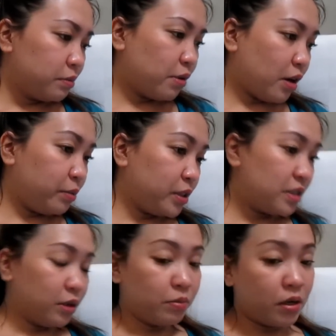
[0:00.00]

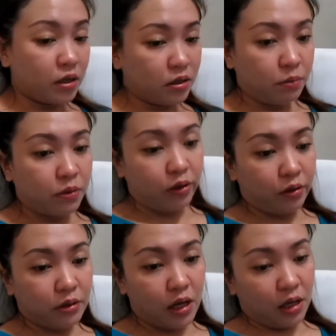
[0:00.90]
Promise, to, hanggang
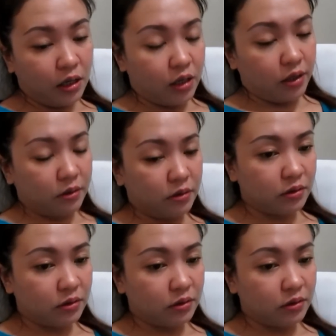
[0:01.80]
tomorrow na lang yan.